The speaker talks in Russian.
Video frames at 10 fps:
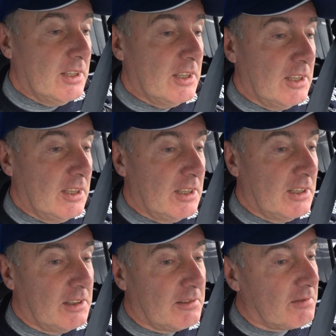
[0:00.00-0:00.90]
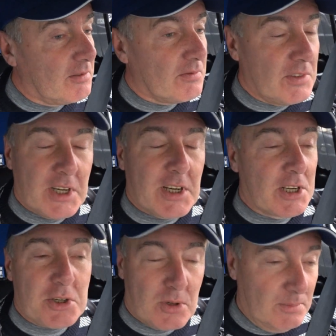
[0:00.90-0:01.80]
и
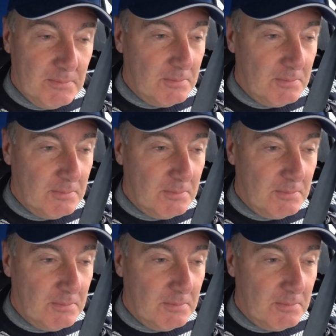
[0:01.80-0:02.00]
нехорошо,